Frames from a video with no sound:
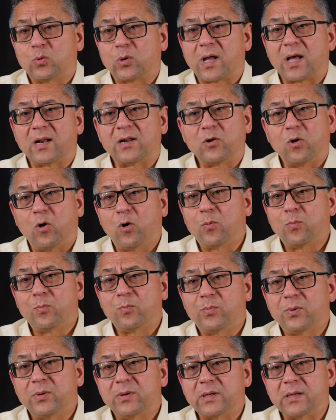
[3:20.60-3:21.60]
وكان
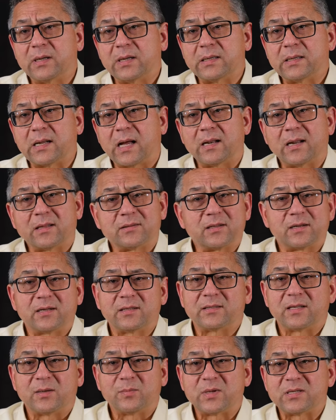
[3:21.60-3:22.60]
الحب آه، على
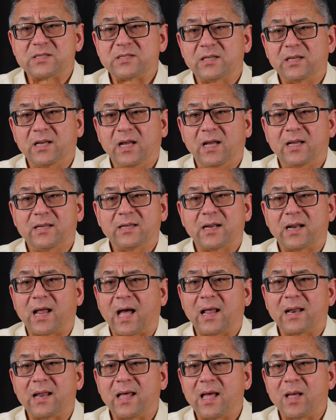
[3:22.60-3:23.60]
طريقة المسيح هي
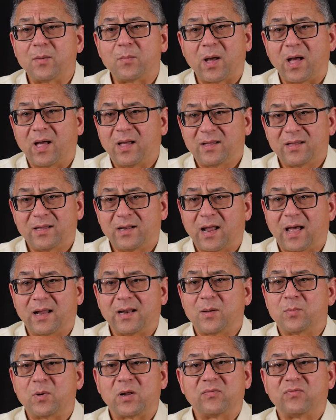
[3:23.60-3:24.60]
العلامة
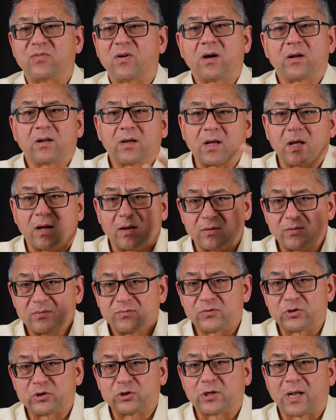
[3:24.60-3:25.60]
العلامة الفارقة
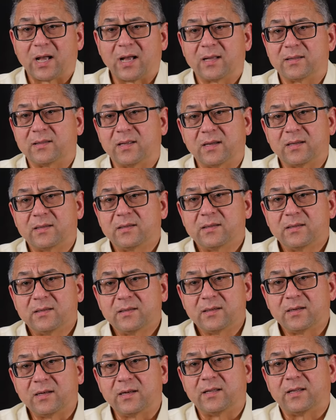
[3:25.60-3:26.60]
في الشهادة
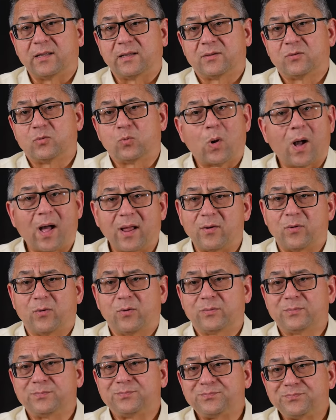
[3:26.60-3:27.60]
ليه وعنه